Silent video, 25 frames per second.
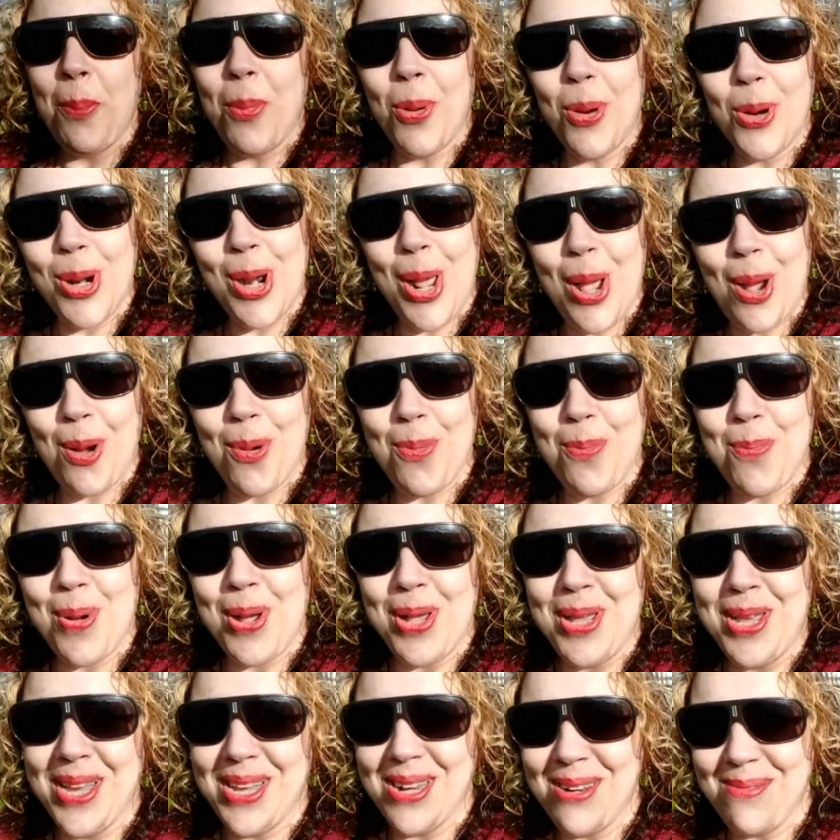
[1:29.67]
por
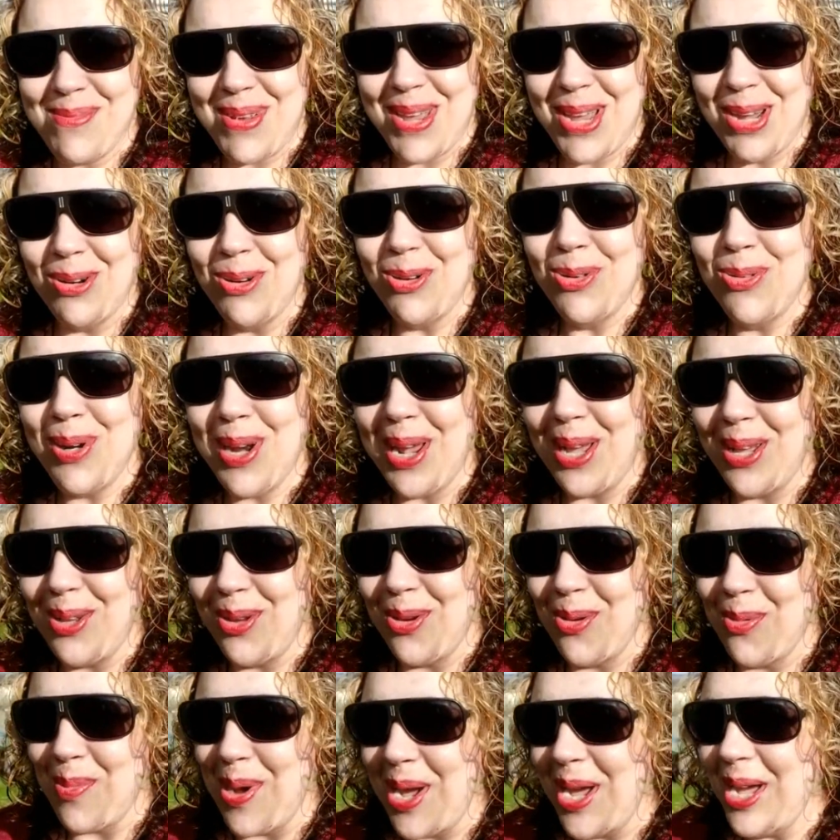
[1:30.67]
acompañarme un
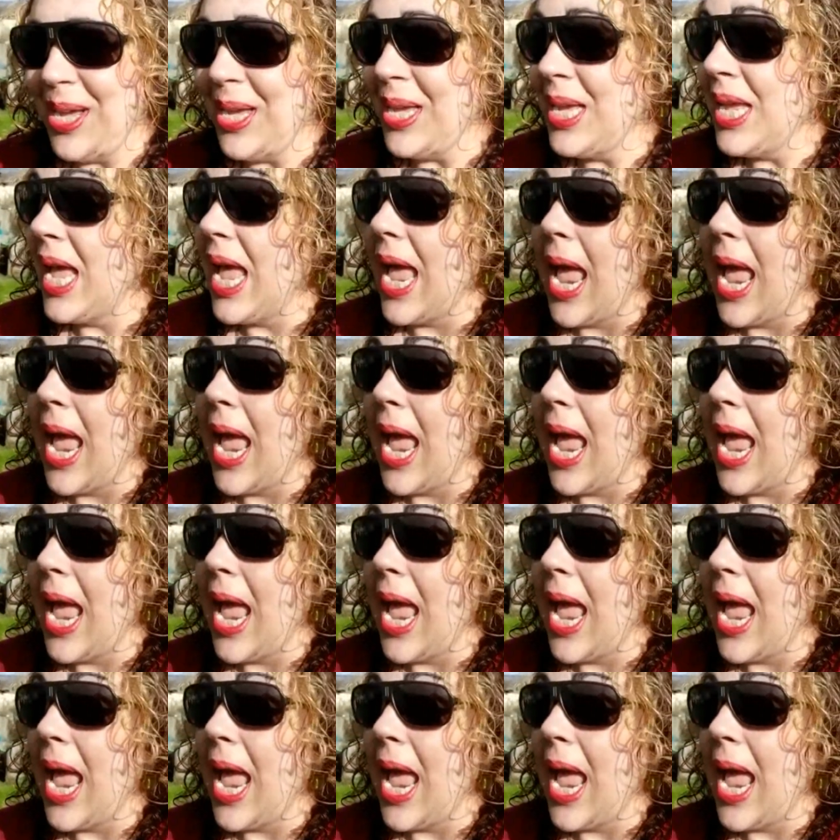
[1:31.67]
año más.